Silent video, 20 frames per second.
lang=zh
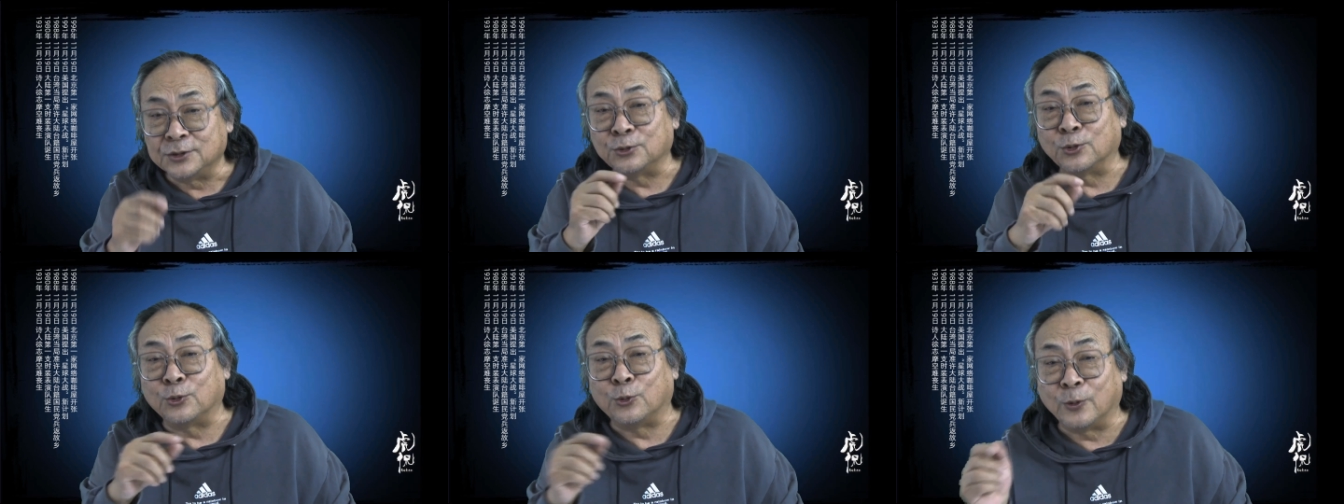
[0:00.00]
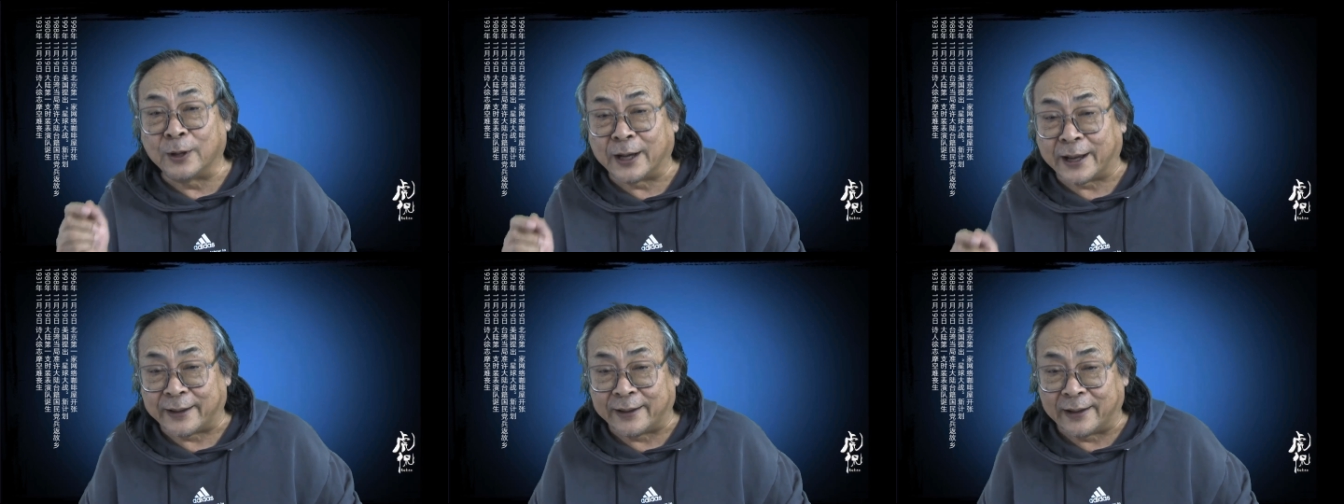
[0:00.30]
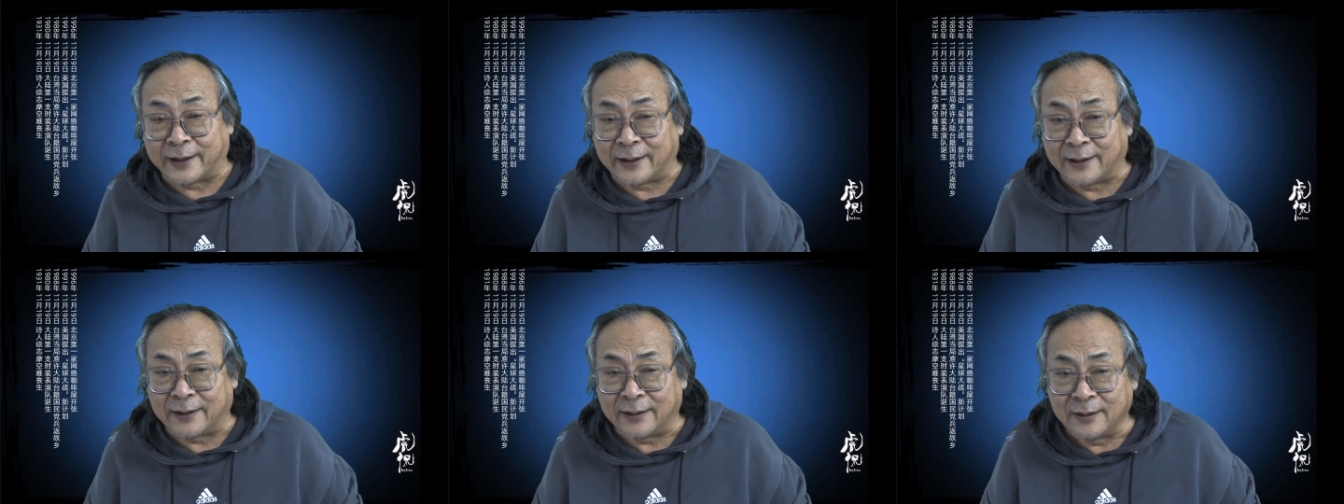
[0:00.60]
就是红海
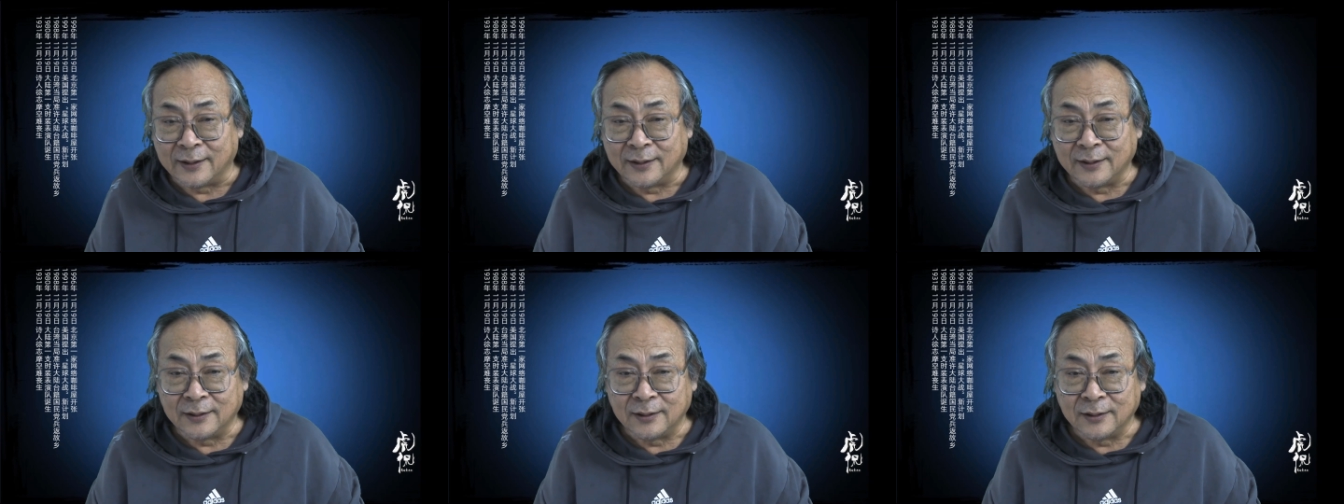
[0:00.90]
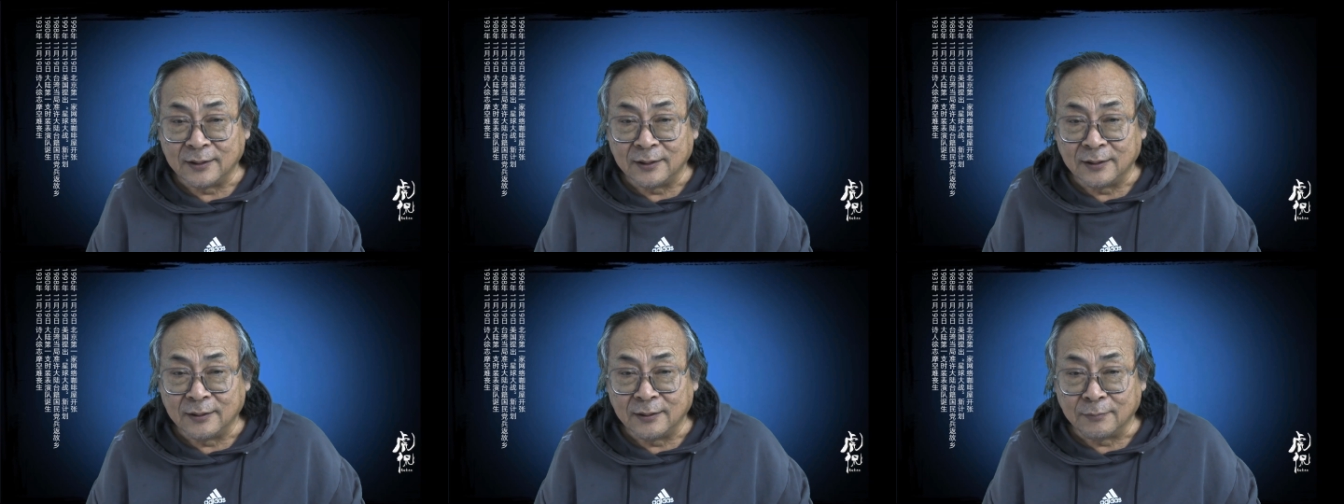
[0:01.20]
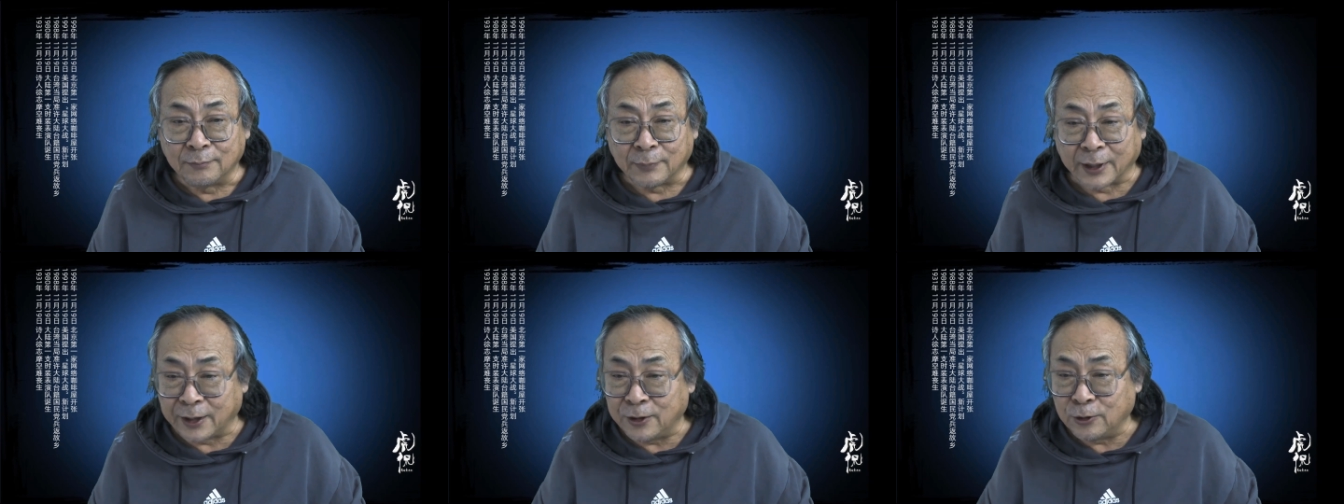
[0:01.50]
洋，
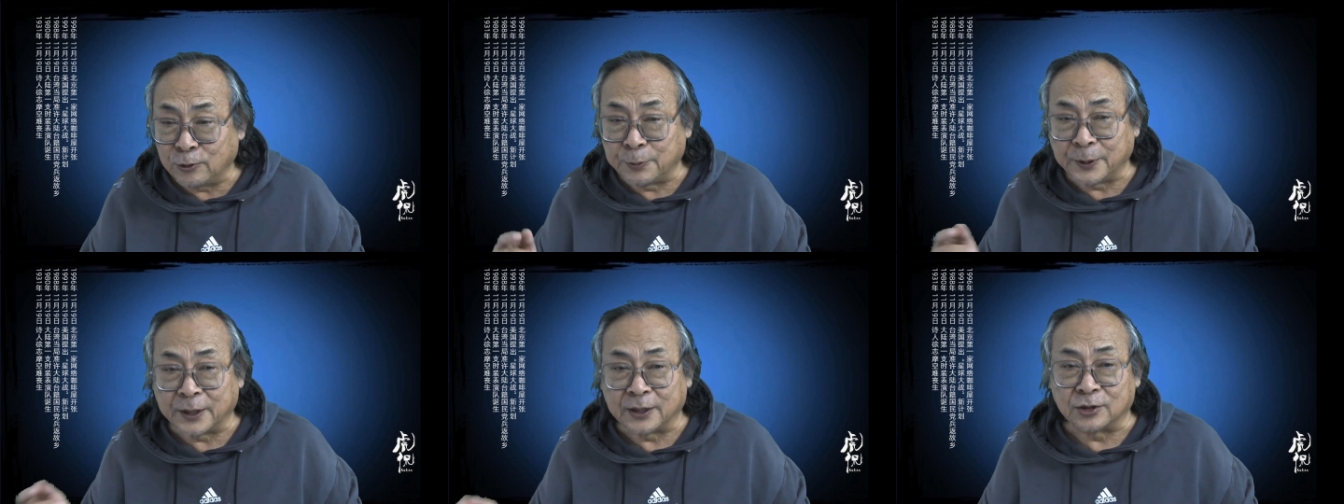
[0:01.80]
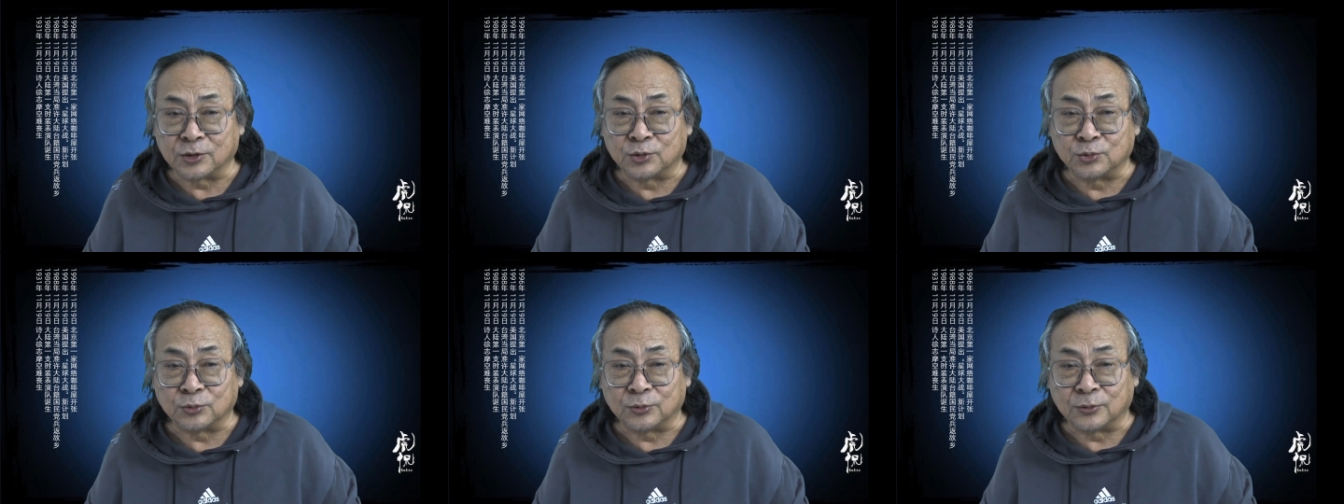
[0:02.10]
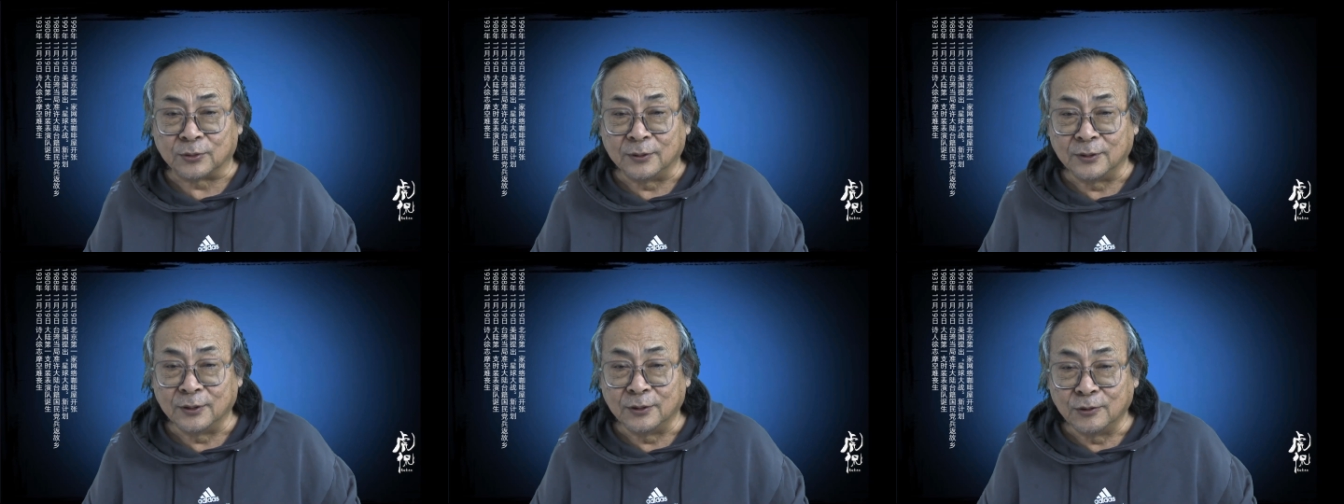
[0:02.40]
没有别的
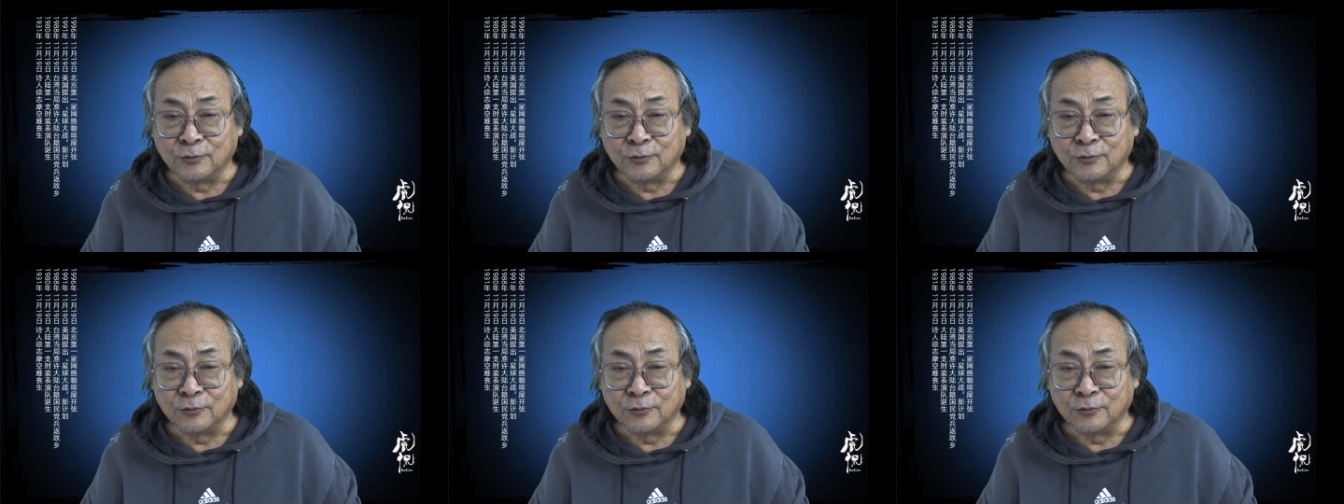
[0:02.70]
书。